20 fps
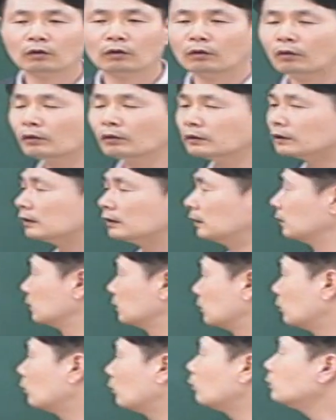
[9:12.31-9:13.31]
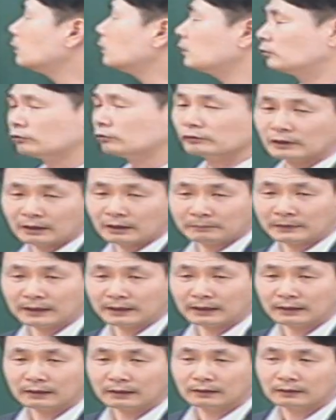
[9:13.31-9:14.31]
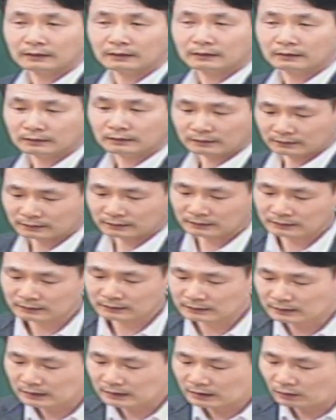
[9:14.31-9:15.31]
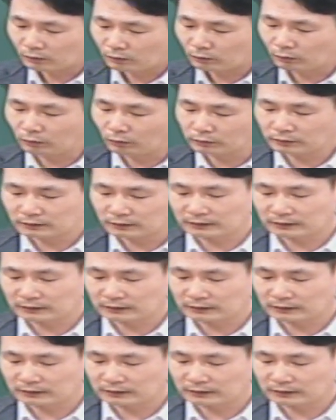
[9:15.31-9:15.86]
오늘, 오늘이 중요합니다. 오늘을